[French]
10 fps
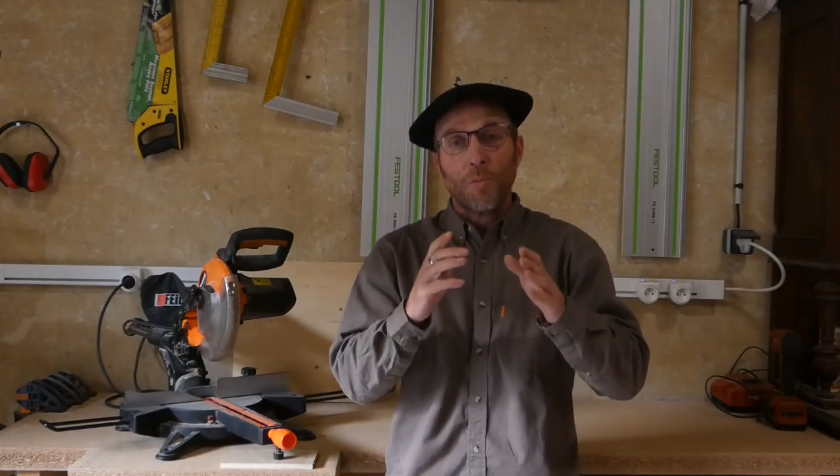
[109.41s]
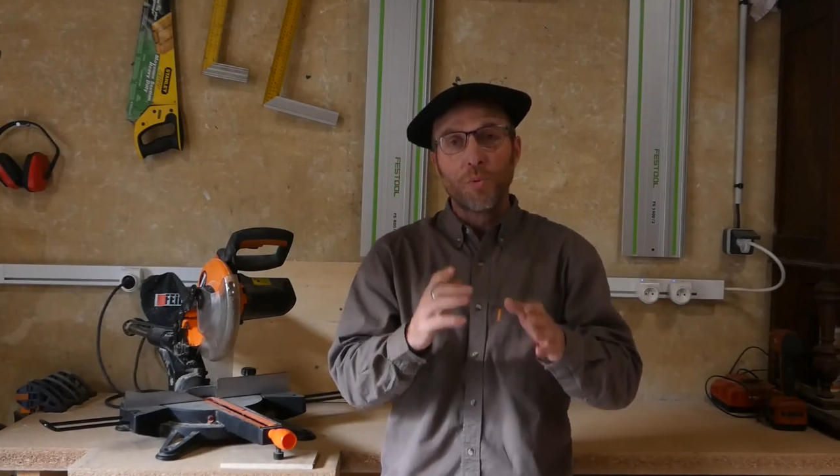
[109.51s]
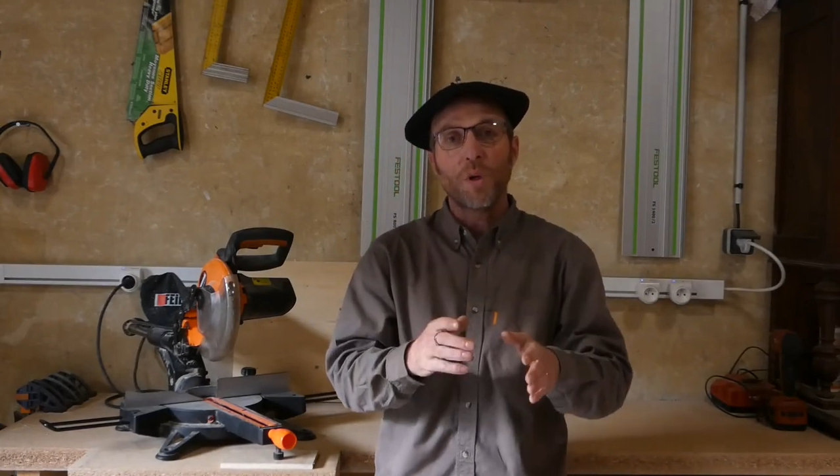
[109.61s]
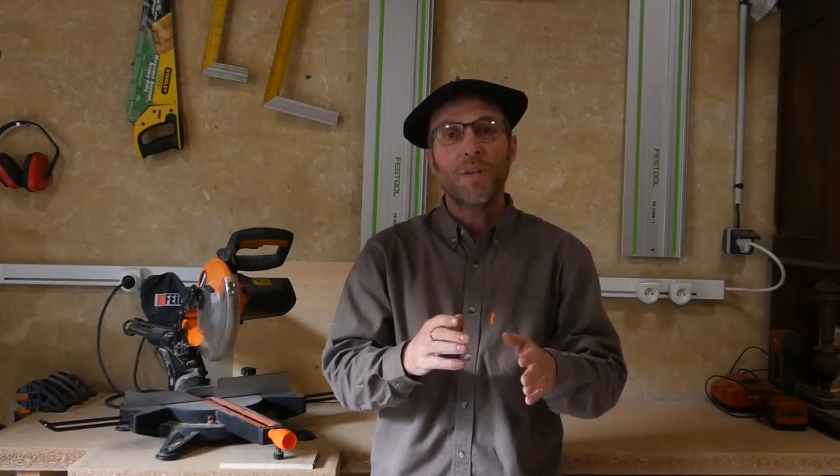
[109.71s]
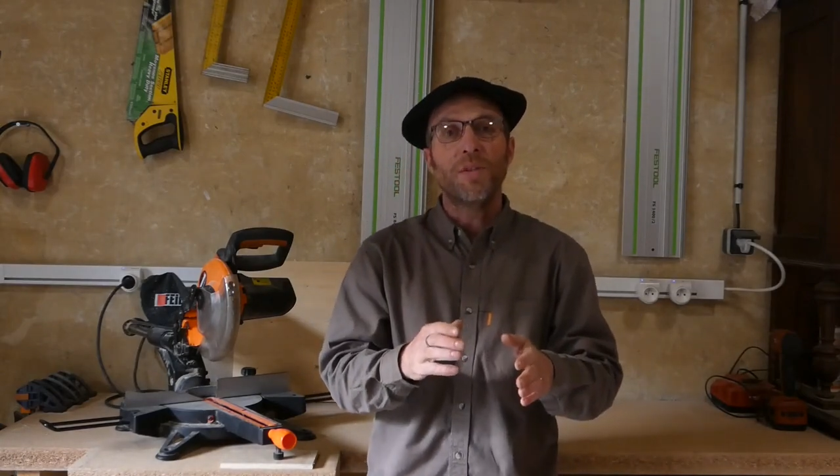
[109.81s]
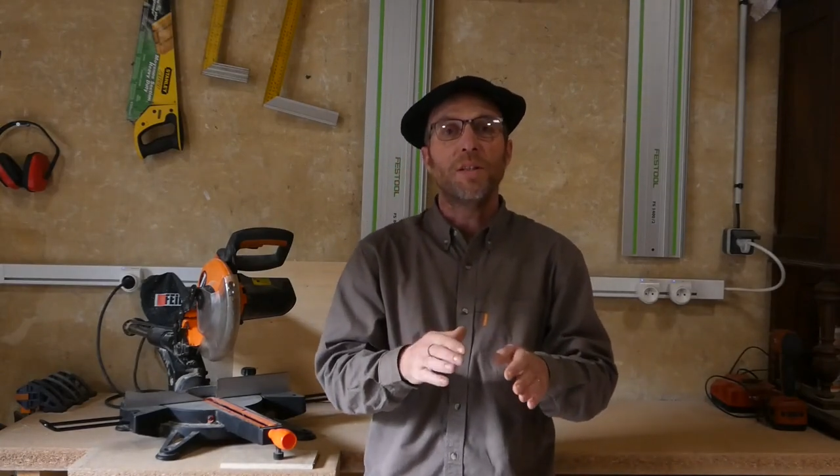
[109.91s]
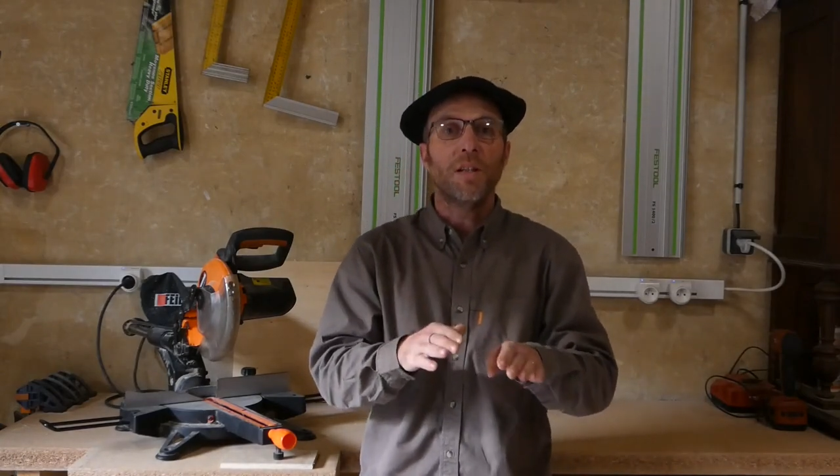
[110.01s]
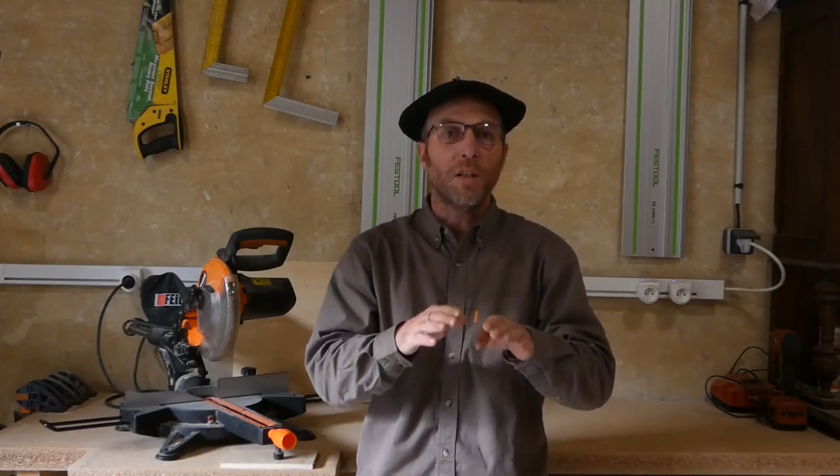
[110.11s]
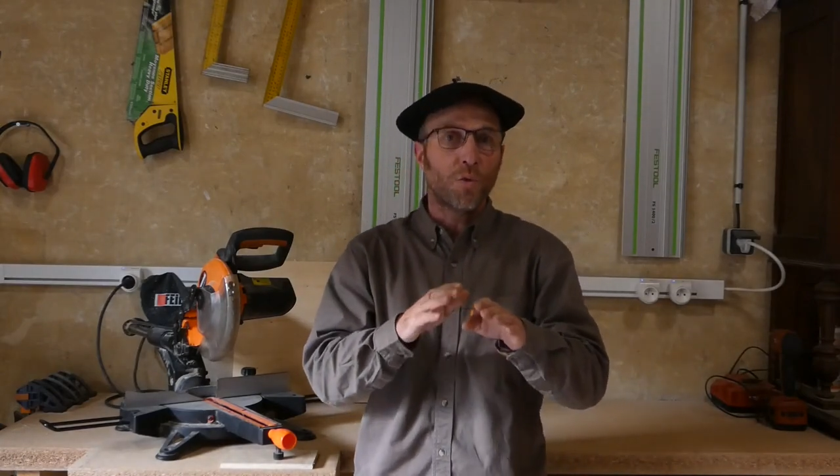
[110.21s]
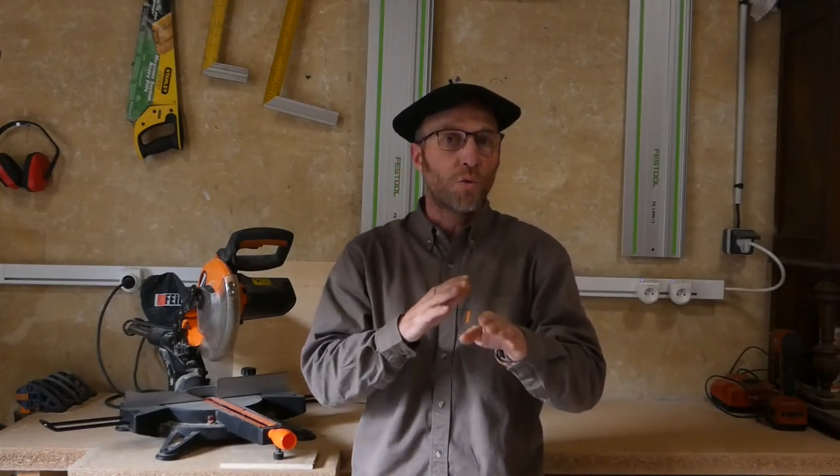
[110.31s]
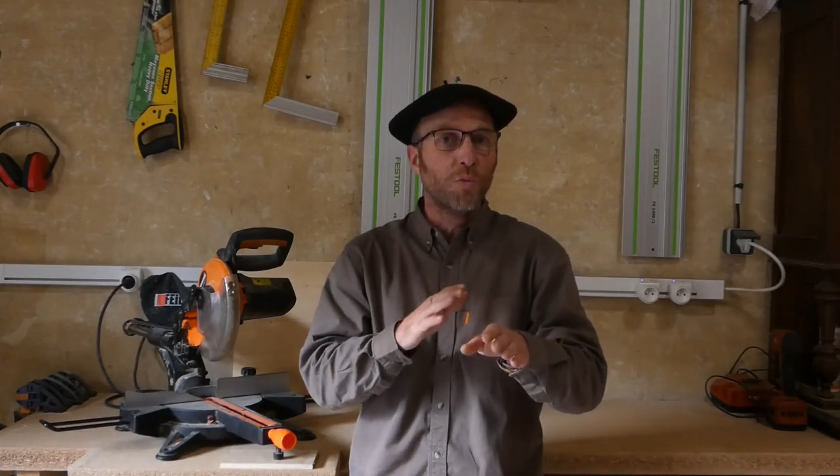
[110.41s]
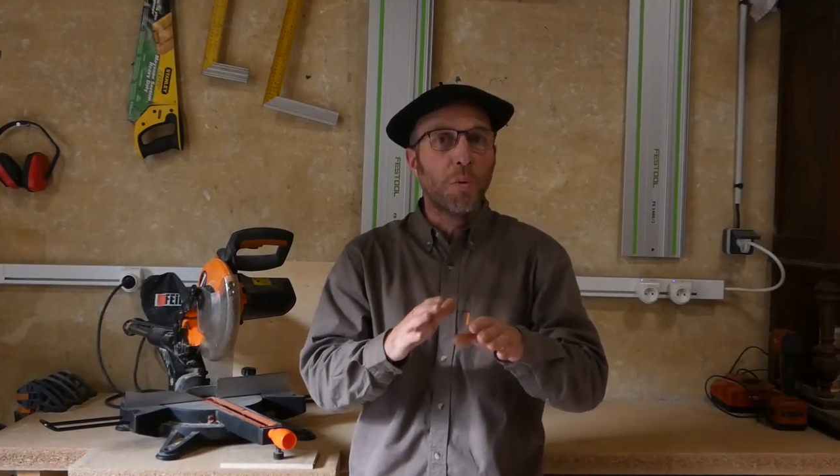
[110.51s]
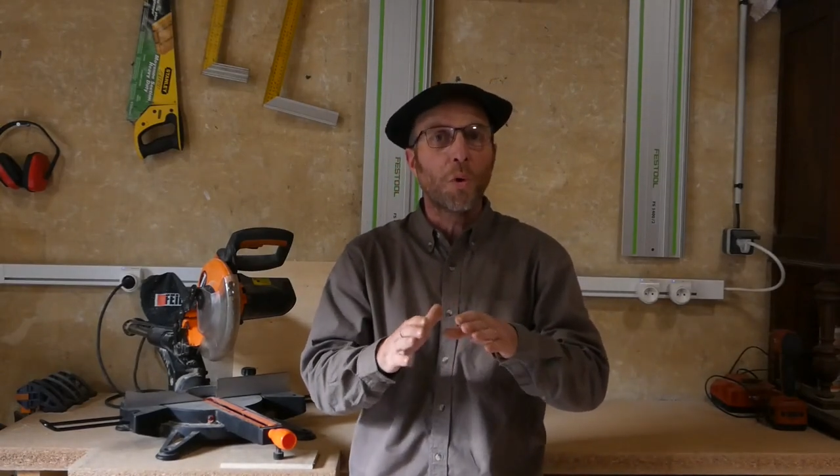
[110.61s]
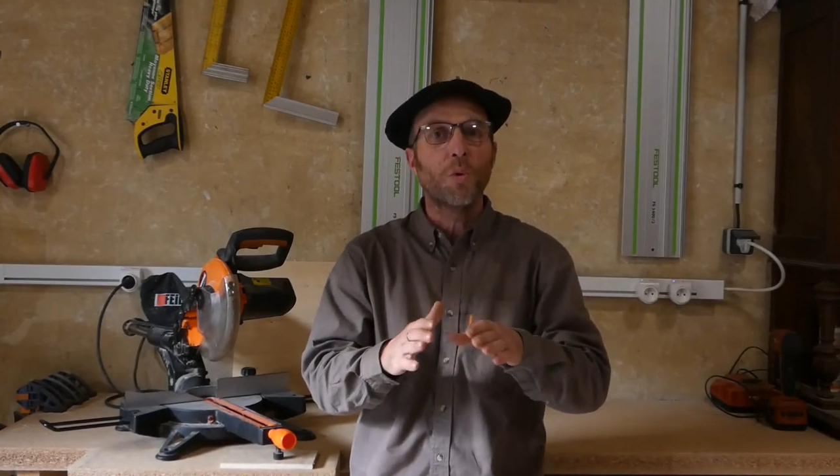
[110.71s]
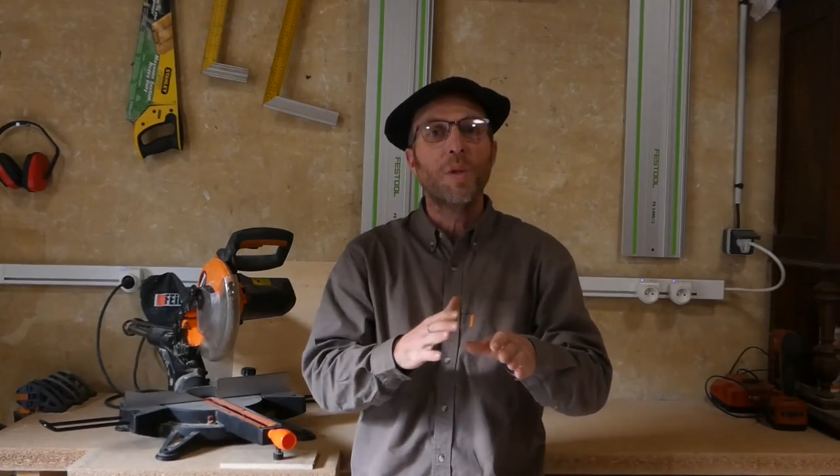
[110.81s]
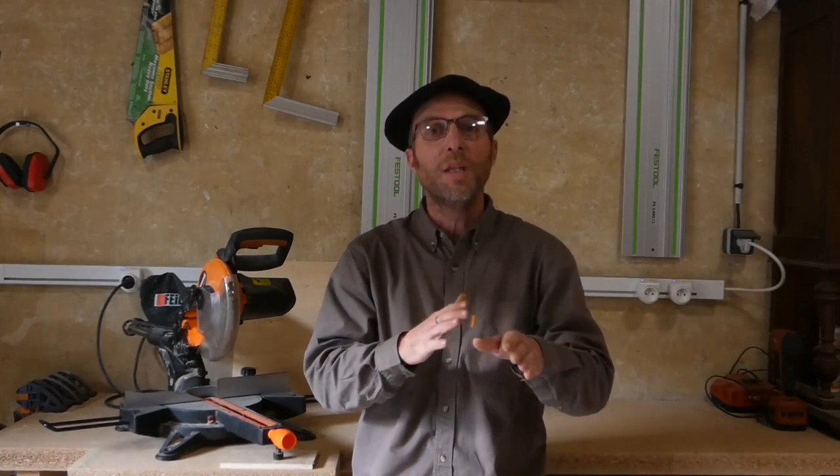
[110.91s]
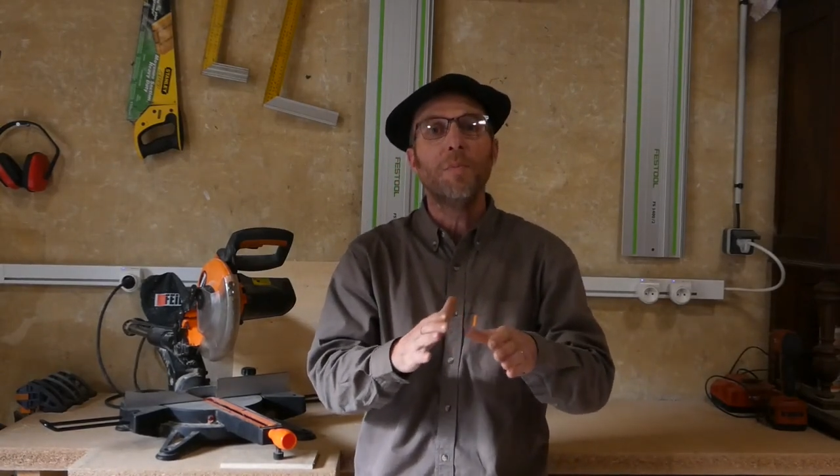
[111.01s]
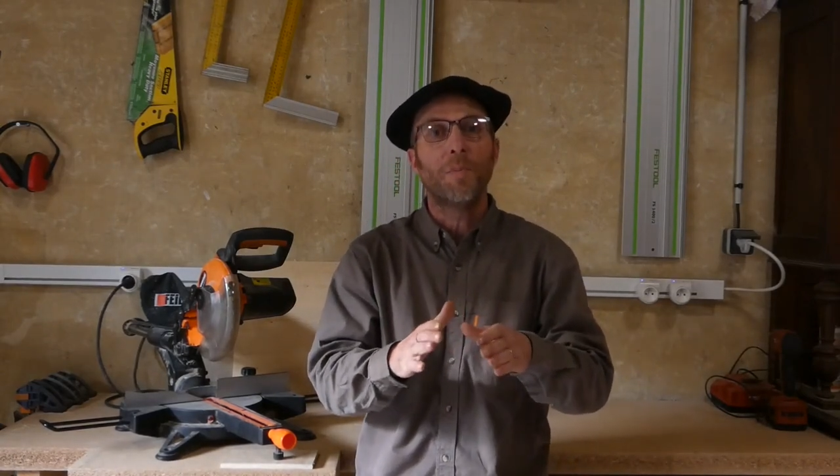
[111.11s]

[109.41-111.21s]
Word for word: pour éviter tout bruit